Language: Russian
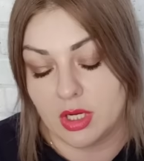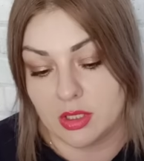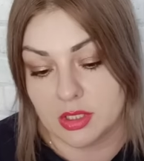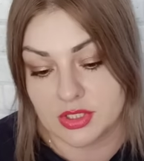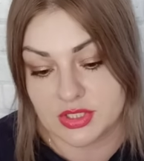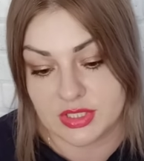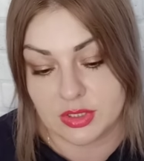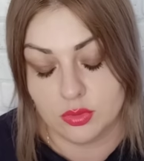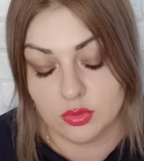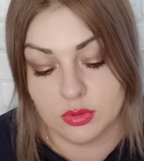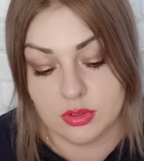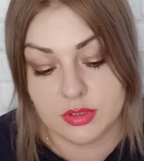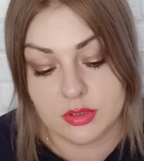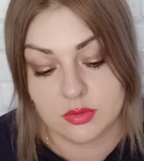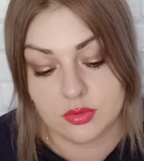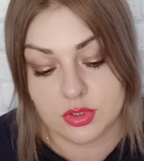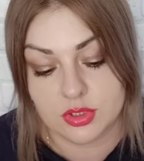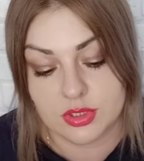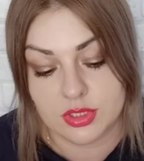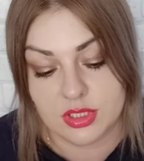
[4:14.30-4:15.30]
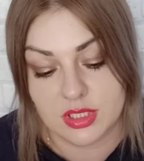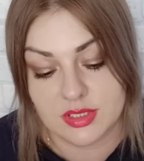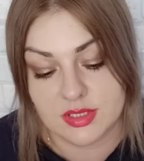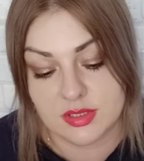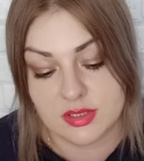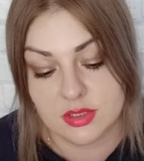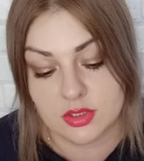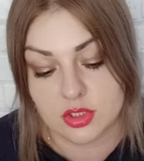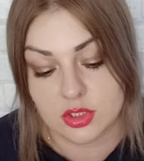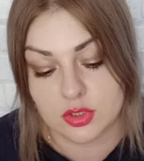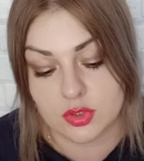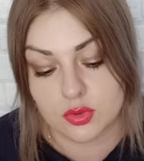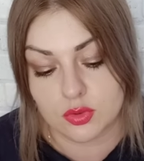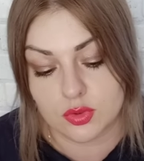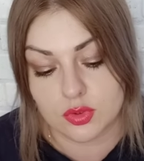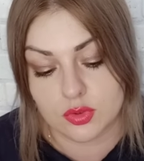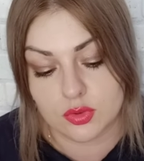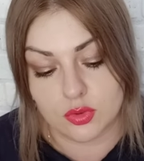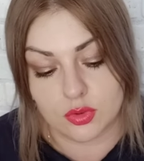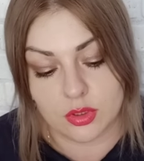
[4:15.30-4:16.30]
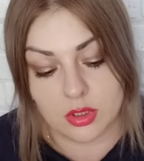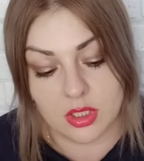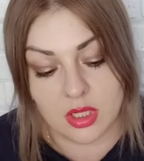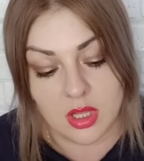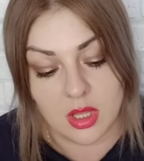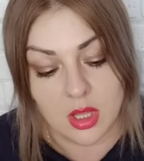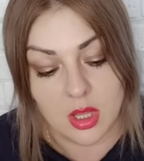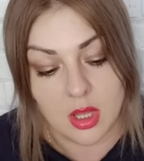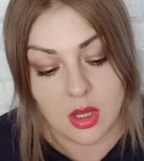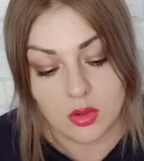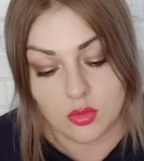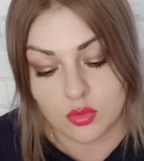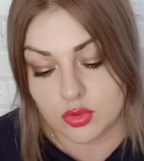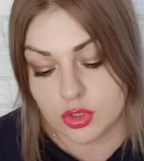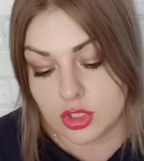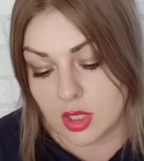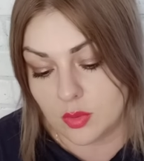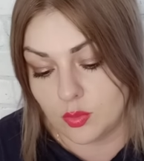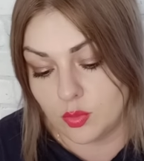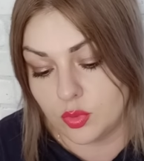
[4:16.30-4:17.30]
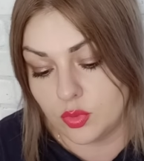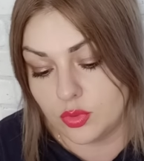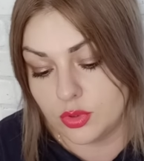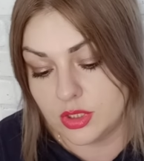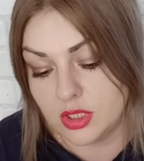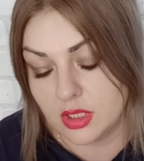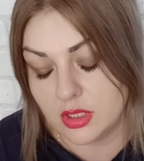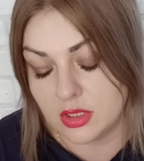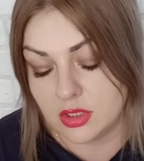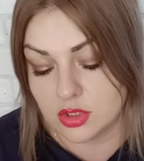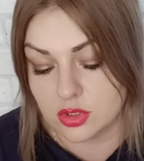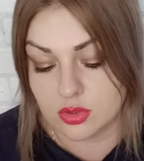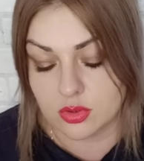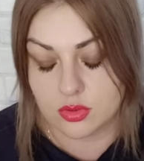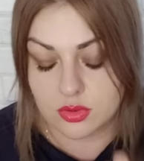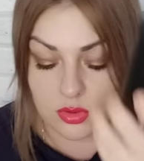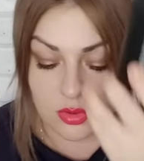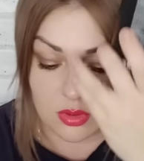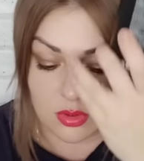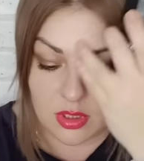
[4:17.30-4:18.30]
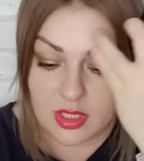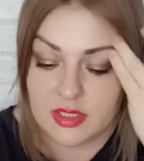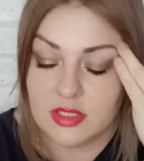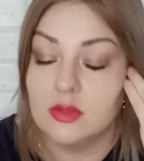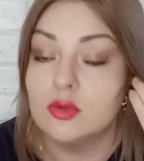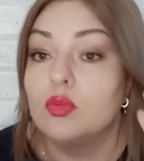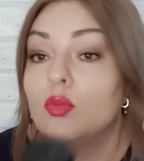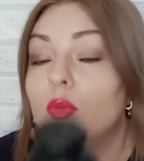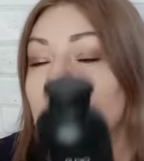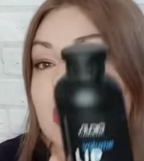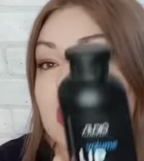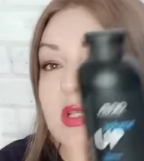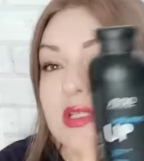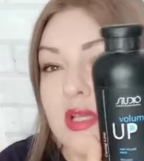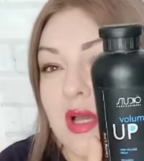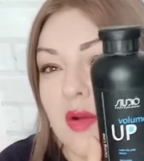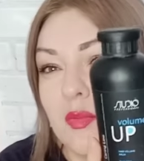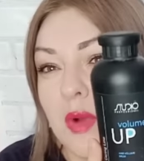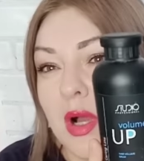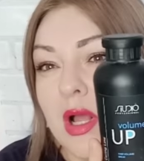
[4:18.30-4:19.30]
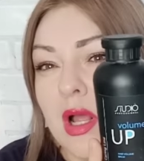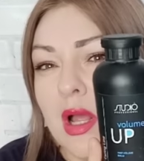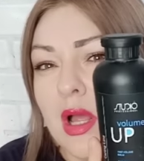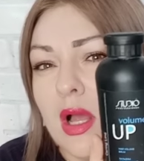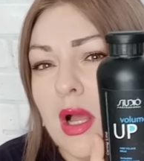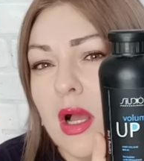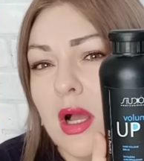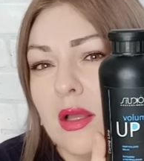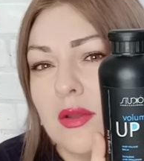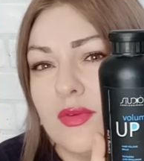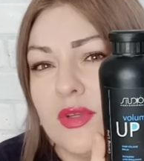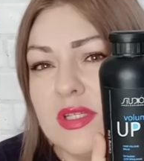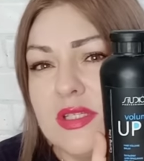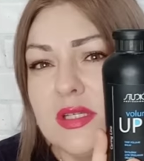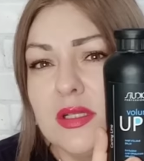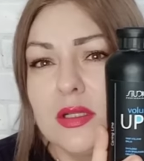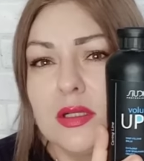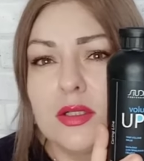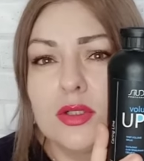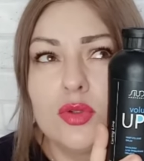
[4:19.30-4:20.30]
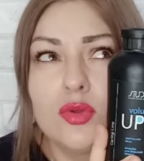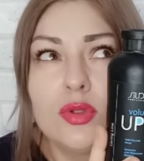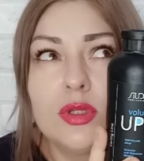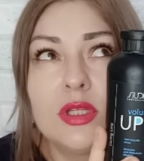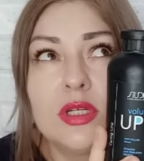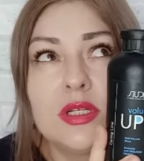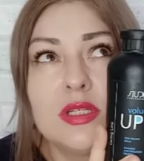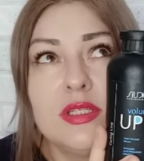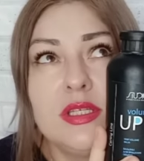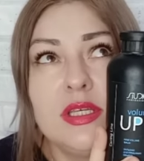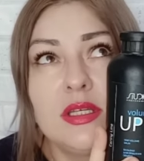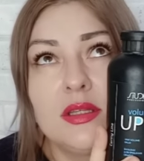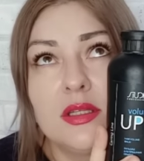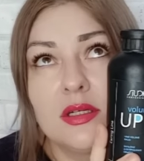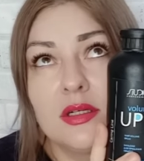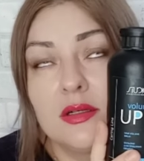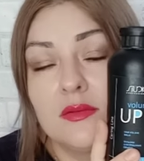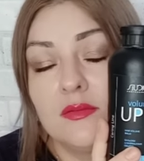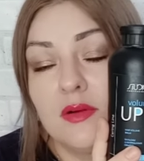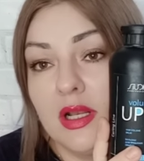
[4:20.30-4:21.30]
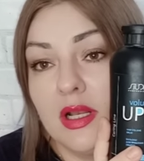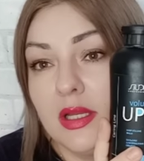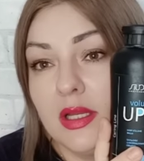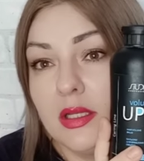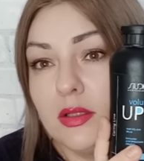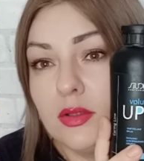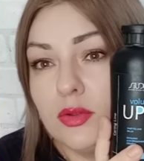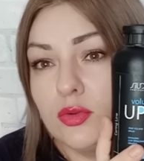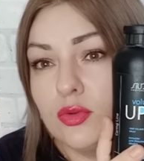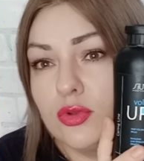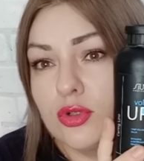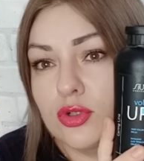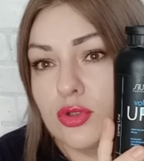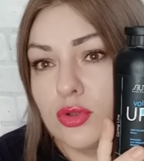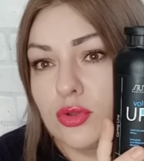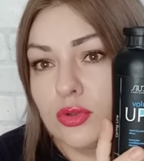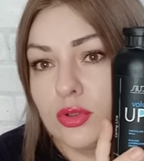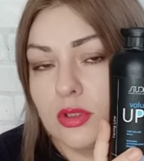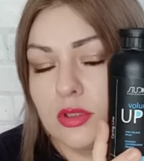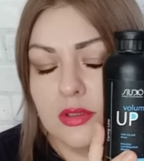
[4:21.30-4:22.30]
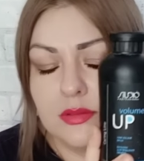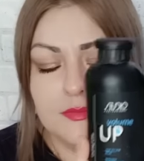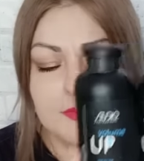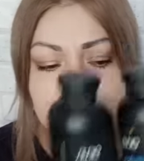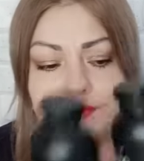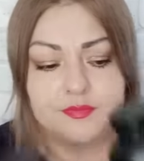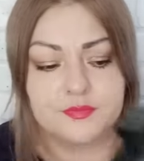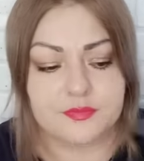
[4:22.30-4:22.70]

артикул, слушайте, есть 640 у шампуня и 641 у бальзама. Видела, кто-то где-то хвалил, но что-то